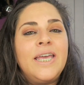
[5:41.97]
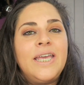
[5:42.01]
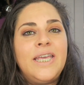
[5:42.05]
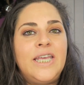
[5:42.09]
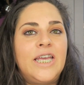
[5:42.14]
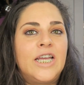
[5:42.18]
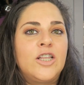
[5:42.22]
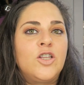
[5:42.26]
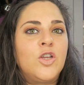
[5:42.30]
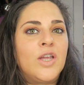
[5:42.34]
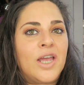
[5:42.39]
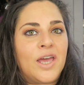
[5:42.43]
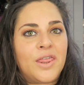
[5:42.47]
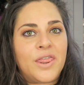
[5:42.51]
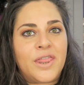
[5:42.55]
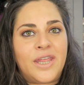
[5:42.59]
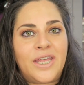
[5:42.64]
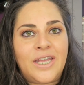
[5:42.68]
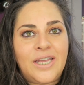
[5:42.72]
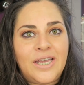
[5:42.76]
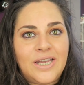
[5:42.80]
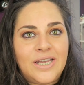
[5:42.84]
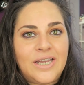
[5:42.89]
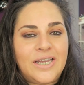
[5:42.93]
Y esto hay que
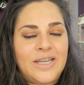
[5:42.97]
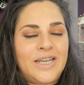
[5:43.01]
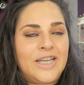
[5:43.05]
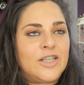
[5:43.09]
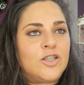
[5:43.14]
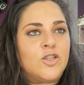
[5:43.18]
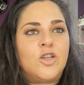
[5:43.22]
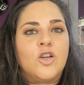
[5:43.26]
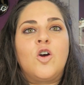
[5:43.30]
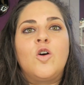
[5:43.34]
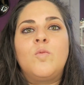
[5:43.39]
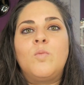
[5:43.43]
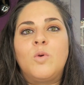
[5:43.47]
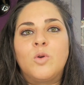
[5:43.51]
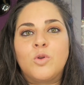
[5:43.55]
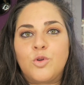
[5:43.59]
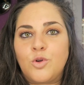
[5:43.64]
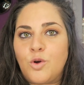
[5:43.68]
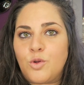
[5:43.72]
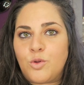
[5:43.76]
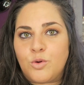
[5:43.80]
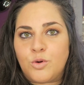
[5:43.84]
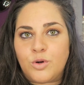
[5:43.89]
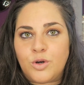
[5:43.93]
hacer, esto es como
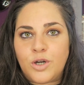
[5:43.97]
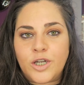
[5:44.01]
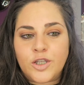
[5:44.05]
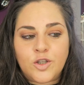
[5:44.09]
todo.